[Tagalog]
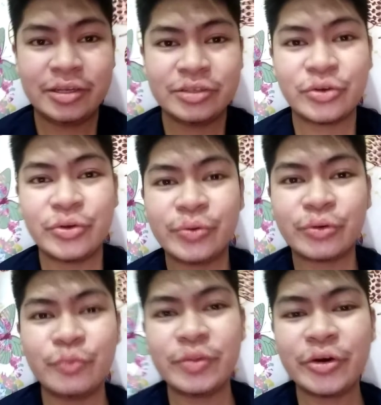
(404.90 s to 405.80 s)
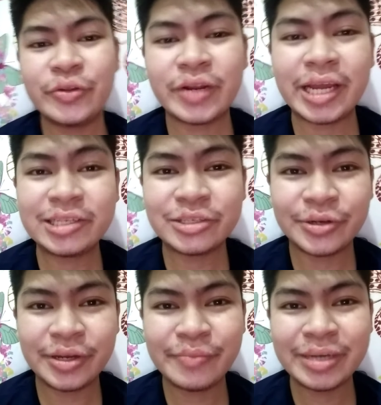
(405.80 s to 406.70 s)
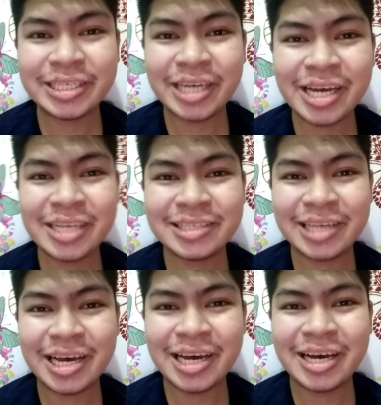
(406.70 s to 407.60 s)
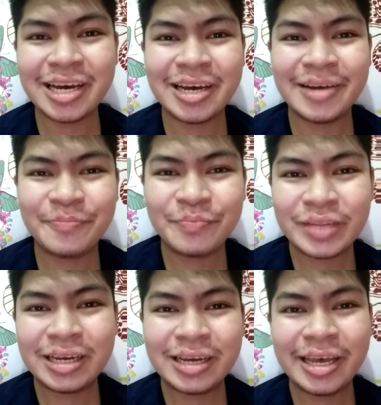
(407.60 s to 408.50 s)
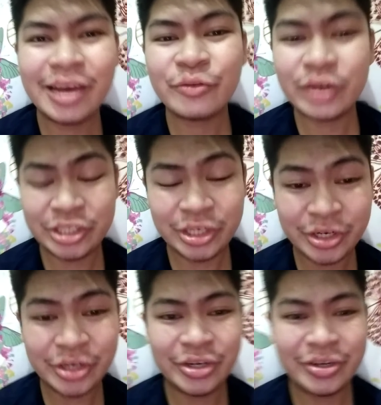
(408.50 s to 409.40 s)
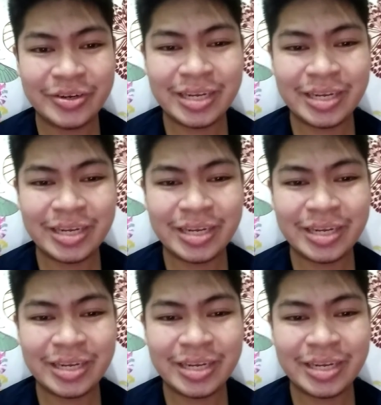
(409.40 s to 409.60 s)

So, yung room deodorizer, iba siya sa air freshener.